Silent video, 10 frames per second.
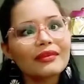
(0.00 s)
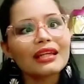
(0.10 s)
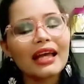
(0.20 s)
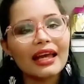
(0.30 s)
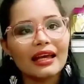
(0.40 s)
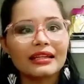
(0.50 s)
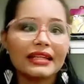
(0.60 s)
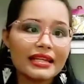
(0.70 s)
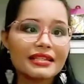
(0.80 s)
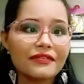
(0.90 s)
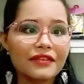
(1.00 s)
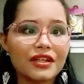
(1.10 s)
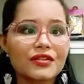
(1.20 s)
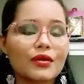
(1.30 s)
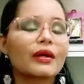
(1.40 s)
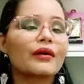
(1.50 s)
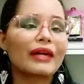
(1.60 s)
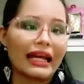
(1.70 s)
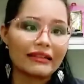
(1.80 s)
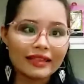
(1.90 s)
é, nesse vídeo eu
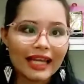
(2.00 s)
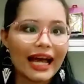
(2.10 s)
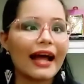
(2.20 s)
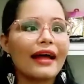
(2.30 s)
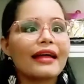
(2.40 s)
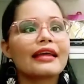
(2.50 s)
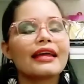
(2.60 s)
quero estar tá